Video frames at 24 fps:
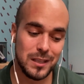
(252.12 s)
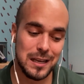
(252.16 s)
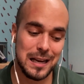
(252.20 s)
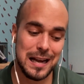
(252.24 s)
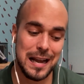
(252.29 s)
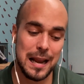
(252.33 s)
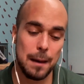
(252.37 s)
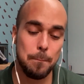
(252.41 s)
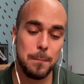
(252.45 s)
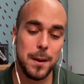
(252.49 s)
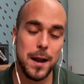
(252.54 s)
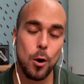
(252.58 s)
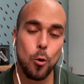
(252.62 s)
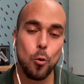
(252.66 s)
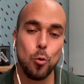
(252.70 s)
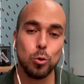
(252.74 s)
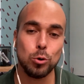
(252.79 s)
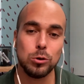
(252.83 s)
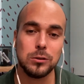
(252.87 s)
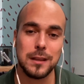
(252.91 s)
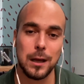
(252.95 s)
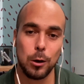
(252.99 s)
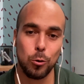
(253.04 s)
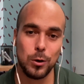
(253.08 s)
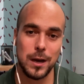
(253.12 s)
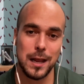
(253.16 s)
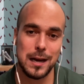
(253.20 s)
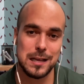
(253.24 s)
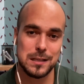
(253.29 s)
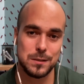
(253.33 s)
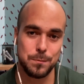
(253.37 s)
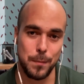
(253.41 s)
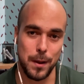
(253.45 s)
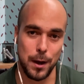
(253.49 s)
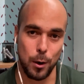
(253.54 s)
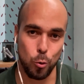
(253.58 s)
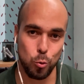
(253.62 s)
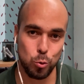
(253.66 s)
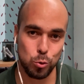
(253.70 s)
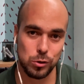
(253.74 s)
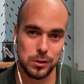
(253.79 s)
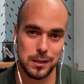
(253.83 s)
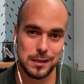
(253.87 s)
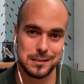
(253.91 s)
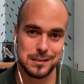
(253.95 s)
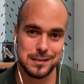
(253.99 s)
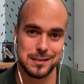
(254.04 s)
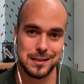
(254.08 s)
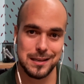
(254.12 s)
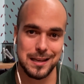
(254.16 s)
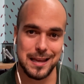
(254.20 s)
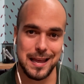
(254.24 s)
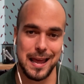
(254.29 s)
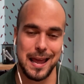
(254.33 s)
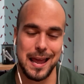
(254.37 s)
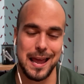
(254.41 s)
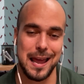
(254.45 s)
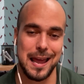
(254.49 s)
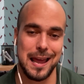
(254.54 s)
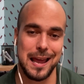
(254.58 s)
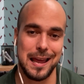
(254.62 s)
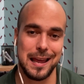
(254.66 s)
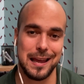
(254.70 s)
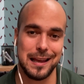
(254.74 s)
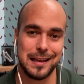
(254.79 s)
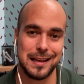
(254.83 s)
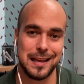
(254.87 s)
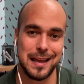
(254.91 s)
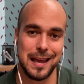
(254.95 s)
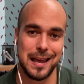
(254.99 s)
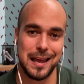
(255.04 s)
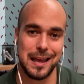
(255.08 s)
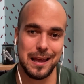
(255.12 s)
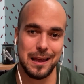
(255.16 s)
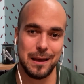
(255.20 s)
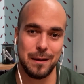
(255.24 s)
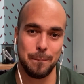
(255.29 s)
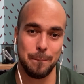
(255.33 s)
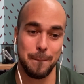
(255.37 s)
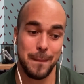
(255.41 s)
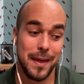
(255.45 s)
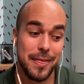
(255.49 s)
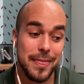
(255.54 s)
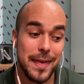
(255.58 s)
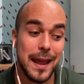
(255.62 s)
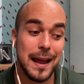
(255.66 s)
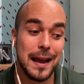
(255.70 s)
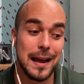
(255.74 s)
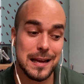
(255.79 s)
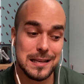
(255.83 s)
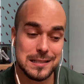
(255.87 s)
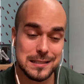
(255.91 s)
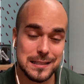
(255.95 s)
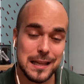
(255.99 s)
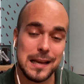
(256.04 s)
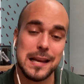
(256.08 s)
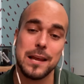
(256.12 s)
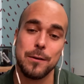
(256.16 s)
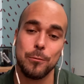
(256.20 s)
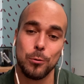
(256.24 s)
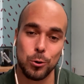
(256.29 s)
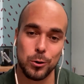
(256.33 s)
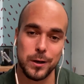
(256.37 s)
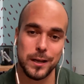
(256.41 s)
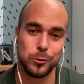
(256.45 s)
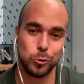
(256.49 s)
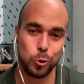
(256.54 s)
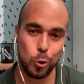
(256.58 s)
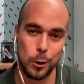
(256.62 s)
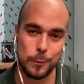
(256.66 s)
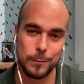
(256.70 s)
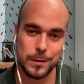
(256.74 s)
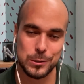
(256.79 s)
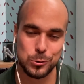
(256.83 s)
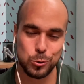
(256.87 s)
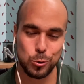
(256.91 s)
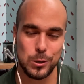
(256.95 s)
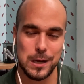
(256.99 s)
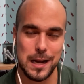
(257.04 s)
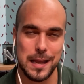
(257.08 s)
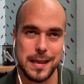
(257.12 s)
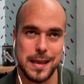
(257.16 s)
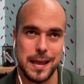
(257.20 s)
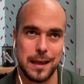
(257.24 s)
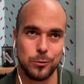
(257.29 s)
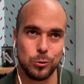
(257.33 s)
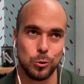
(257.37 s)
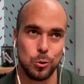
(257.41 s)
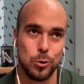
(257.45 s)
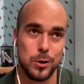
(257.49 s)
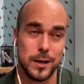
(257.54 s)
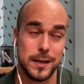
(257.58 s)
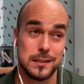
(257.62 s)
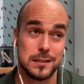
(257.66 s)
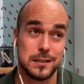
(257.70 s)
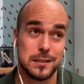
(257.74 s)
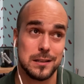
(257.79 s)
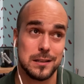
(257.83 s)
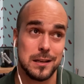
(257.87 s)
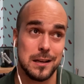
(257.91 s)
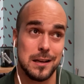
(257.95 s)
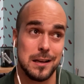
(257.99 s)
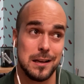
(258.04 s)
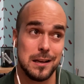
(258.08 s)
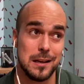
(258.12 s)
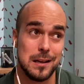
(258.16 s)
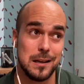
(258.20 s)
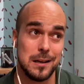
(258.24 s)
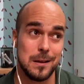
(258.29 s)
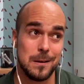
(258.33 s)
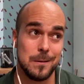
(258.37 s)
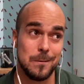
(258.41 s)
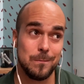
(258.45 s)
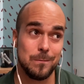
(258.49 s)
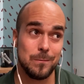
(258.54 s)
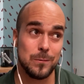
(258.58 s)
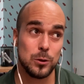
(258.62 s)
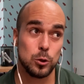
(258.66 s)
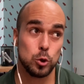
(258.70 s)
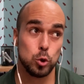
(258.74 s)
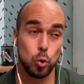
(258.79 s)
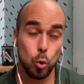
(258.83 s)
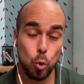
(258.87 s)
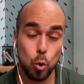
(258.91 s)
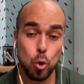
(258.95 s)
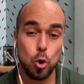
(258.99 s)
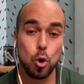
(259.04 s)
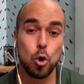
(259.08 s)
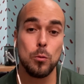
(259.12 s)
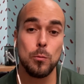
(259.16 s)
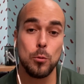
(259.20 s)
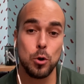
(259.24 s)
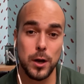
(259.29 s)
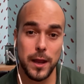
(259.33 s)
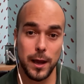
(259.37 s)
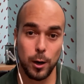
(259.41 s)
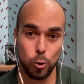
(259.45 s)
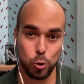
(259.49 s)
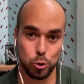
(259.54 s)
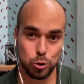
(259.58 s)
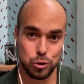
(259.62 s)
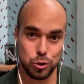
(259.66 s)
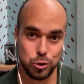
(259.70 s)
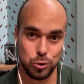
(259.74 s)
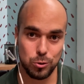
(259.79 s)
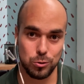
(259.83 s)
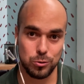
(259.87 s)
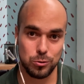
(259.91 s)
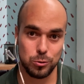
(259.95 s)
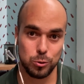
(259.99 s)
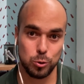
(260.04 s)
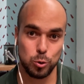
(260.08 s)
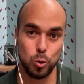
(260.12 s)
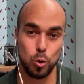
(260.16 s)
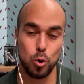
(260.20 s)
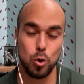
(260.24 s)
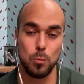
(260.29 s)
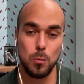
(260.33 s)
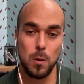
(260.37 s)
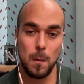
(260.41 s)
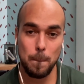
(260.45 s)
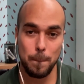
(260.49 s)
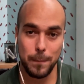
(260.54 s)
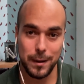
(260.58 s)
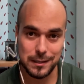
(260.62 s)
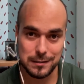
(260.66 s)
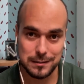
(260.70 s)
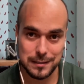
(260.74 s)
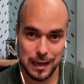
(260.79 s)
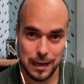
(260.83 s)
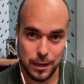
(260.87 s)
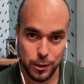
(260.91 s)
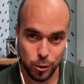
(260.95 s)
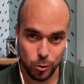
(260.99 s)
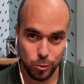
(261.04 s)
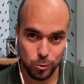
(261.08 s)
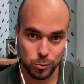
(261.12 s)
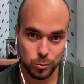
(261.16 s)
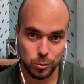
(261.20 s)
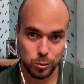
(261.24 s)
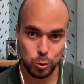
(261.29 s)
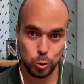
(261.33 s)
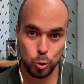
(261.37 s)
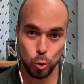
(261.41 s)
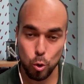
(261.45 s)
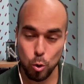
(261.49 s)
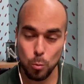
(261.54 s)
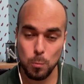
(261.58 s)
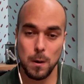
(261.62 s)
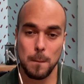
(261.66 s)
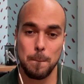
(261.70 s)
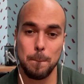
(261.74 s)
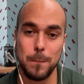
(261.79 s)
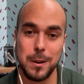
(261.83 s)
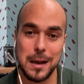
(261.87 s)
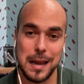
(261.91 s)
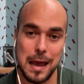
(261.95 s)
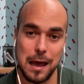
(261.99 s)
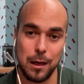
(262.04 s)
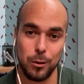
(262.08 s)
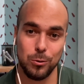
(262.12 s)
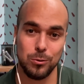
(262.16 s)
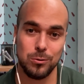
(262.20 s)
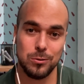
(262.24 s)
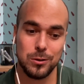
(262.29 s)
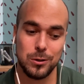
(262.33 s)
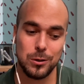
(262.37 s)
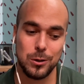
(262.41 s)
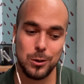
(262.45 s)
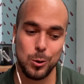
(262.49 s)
la pregunta, una de las preguntas que, me deja este libro que todavía estoy leyendo es, tú como negocio, tú como empresario, tú como empleado,